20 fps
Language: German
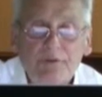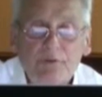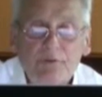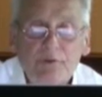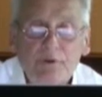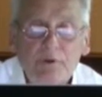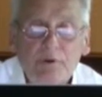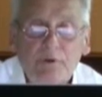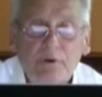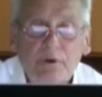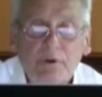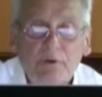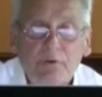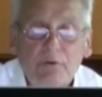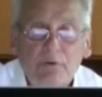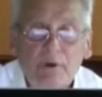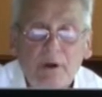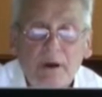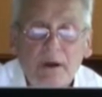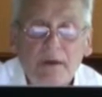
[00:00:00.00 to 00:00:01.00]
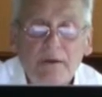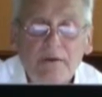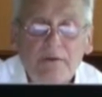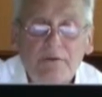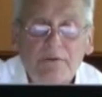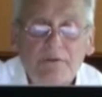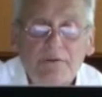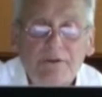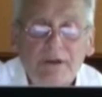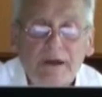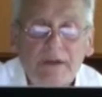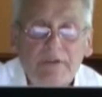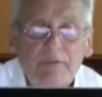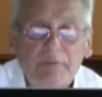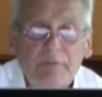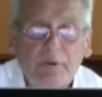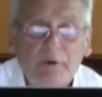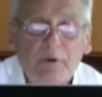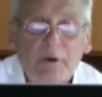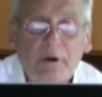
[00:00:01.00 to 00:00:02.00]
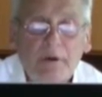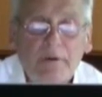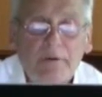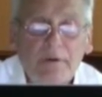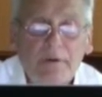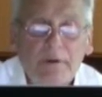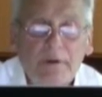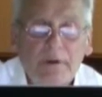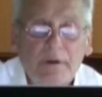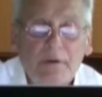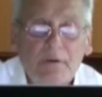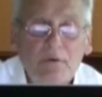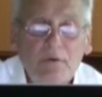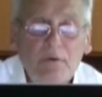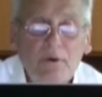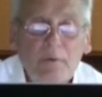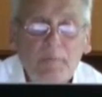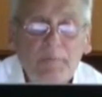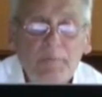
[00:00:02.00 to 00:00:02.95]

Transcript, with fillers: Juni können ukrainische Staatsbürger in die EU,